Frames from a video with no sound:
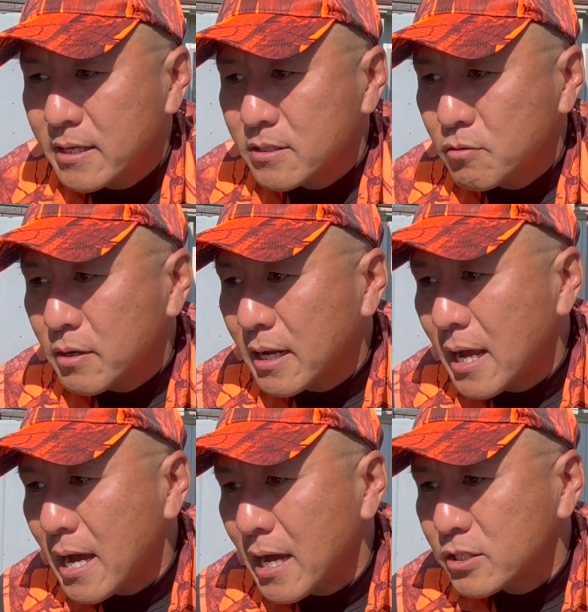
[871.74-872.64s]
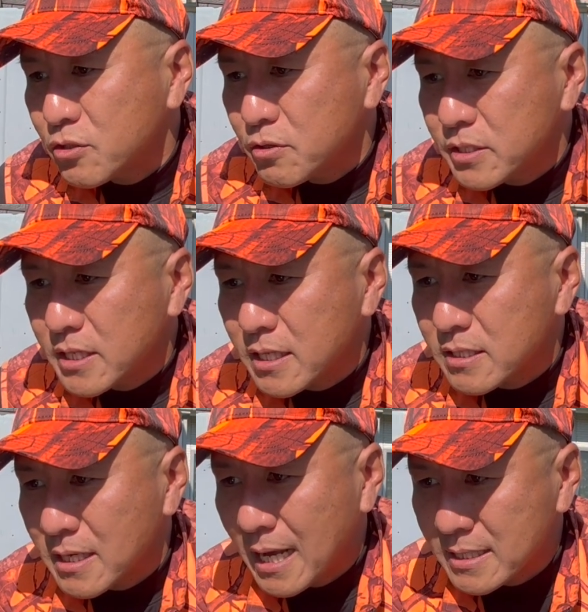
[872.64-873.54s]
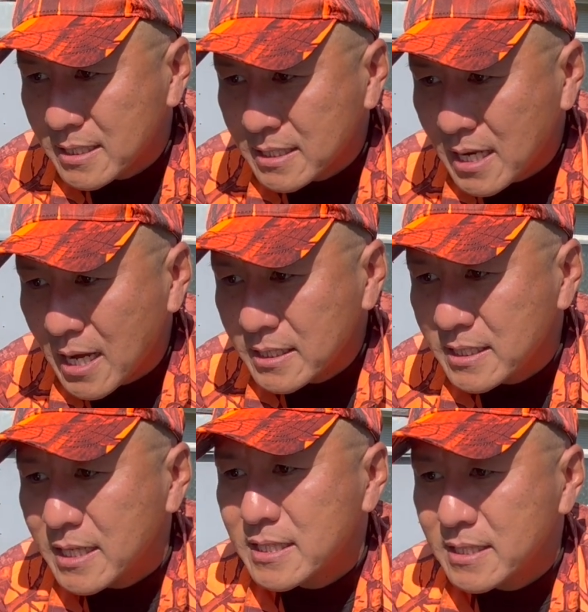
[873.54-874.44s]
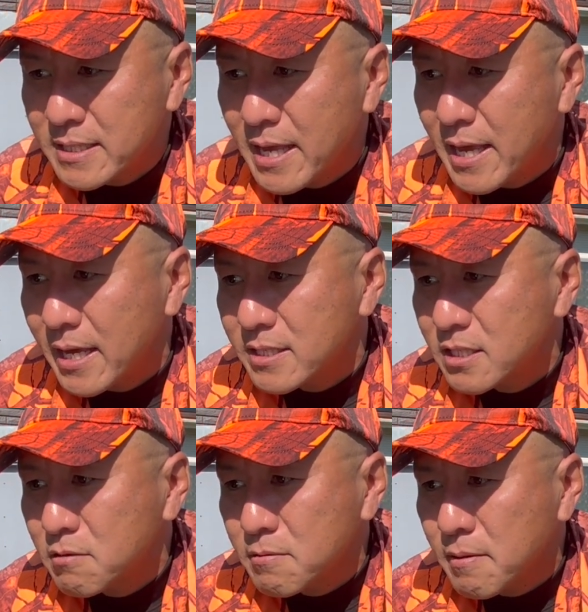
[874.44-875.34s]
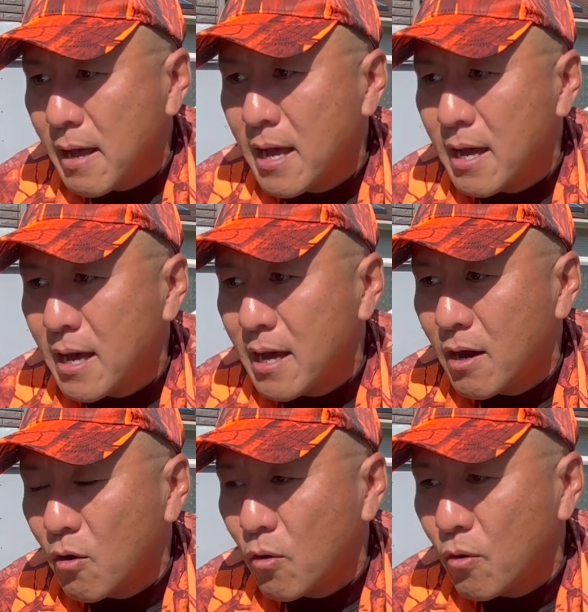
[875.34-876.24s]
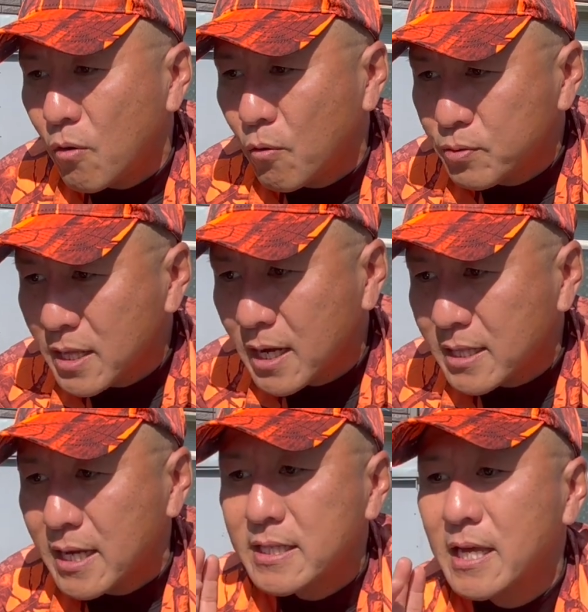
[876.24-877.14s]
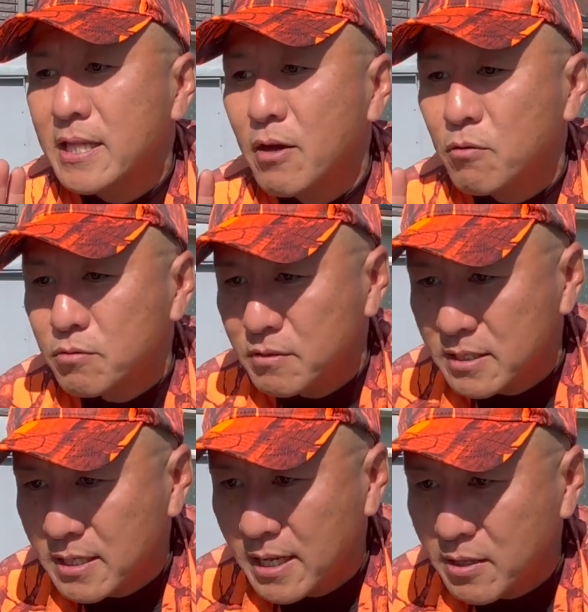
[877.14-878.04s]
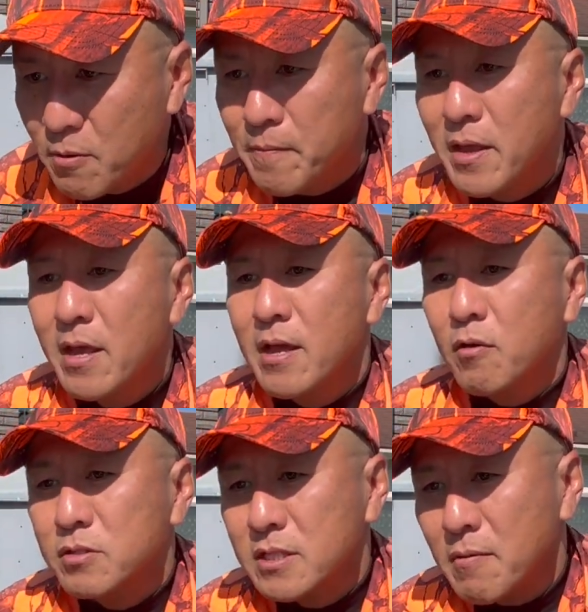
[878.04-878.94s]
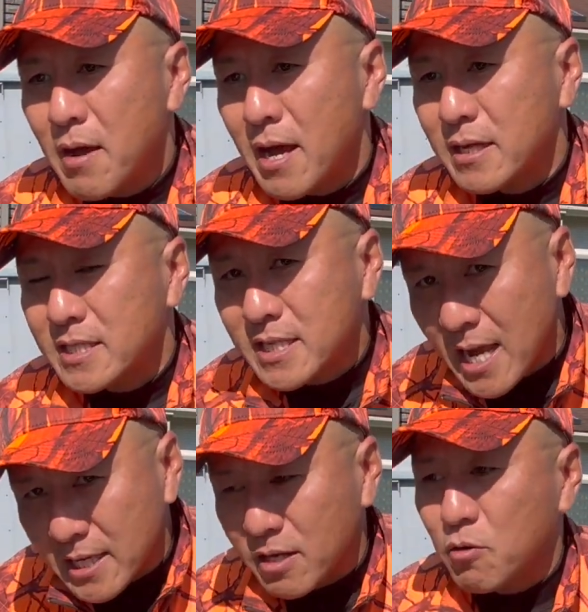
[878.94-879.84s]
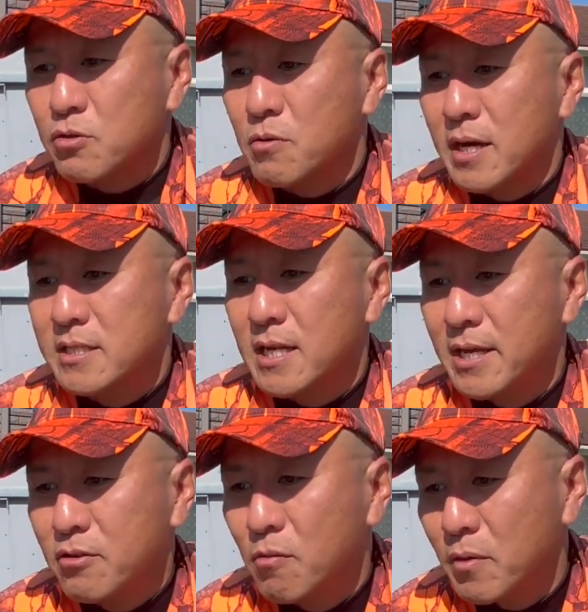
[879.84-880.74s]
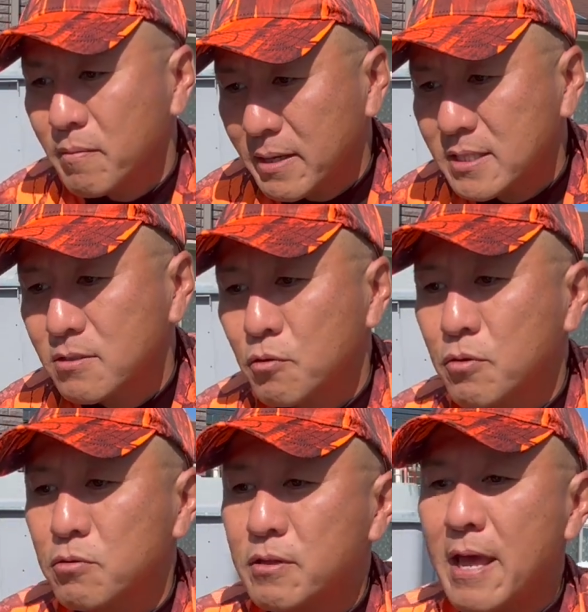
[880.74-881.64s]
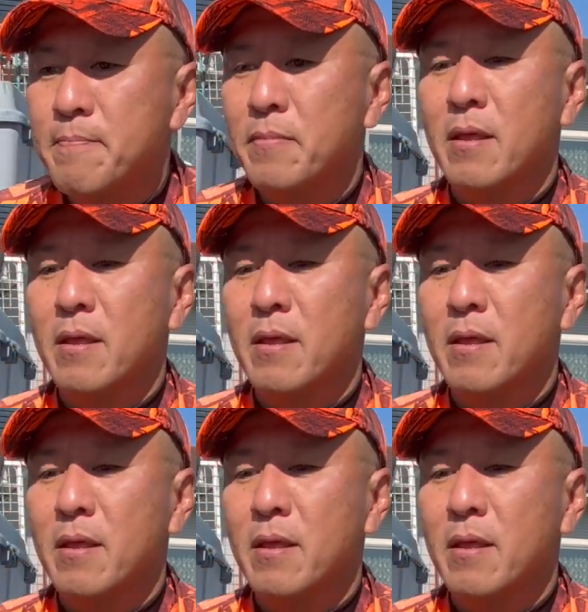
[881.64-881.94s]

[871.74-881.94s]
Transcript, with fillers: それから11月20日にですね、実は、お二方いただいておるんですけれど、こちらは次回にご紹介したいと思います。ということで、